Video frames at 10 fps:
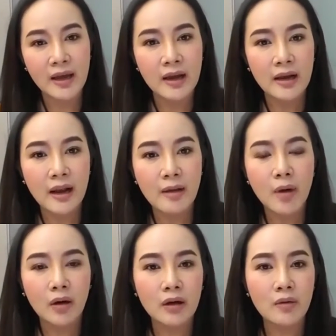แล้วเรา
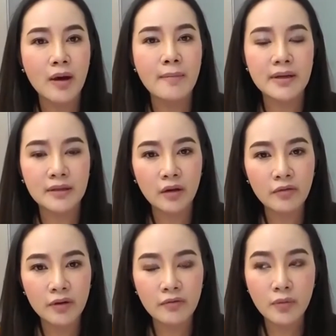บอกเลยว่ามันจะต้อง
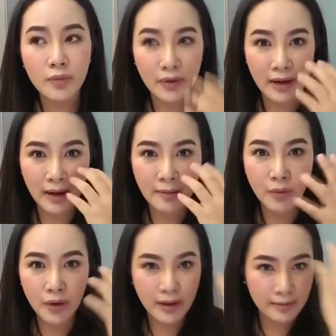ฟื้นฟูผิวหนังด้าน
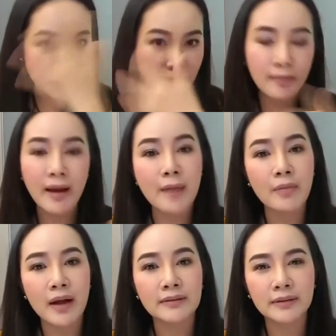บนเนี่ยมันถูกทำลายหม
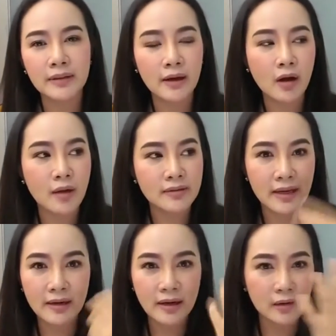ดแล้วสเตียรอย
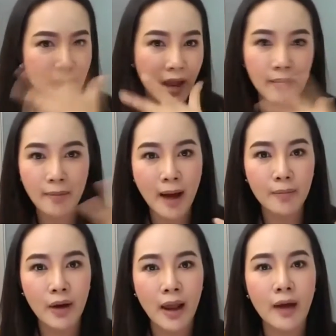เส้นเลือดทุกอย่างบาง
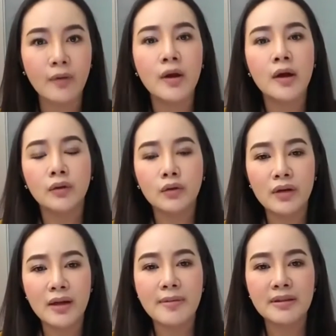หมดแล้ว ตัว
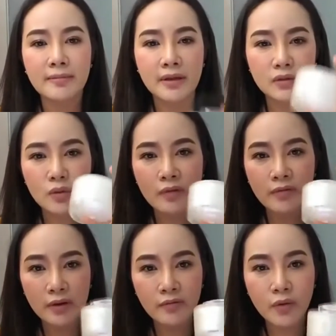นี้มันจะมาช่วย
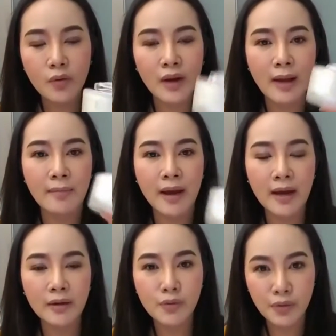ฟื้นฟูทำ
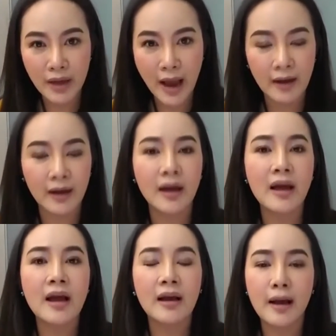ให้ทุกอย่างเนี่ย
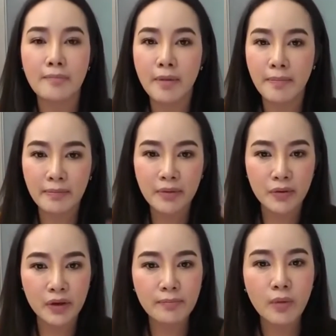กลับมาเป็นผิ
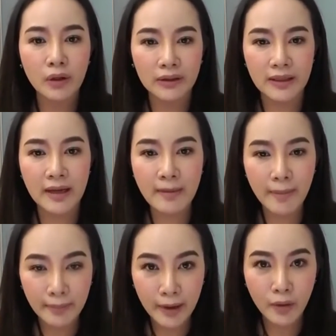วที่ปกติได้แบ
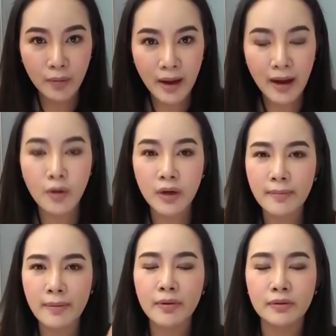บเร็วมาก คน
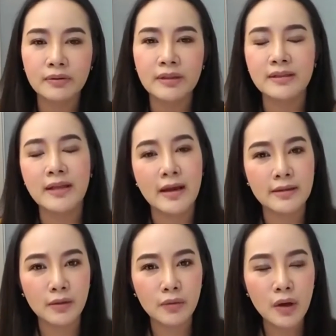ที่เป็นผิวติดสาร
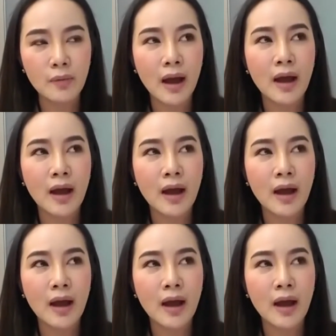จะรู้เลยว่า